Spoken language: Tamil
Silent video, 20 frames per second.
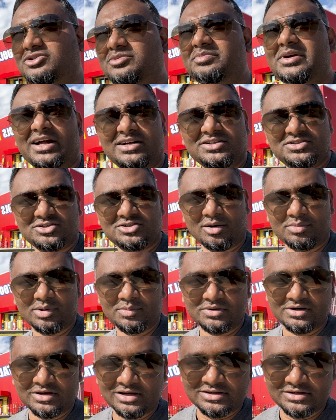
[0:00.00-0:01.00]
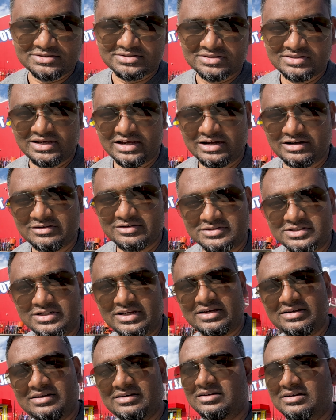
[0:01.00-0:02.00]
ஷுட் பி அன்ஸ்டாப்பபிள் கைஸ் எண்ட் ஆஃப் தி
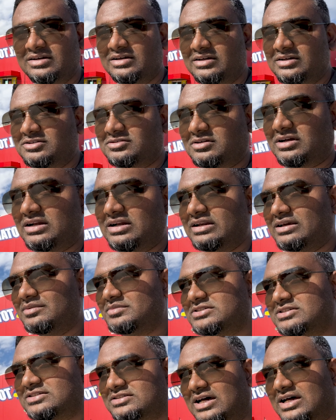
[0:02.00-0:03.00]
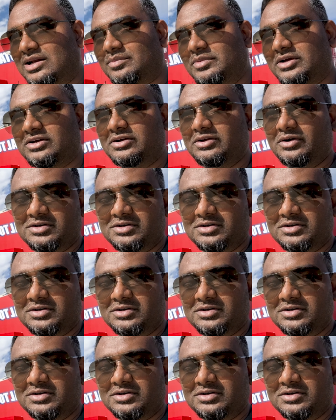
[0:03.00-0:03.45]
டே ஸோ அதனால் நீங்கள் பிஸ்னஸ் ஆரம்பிக்கணும்னு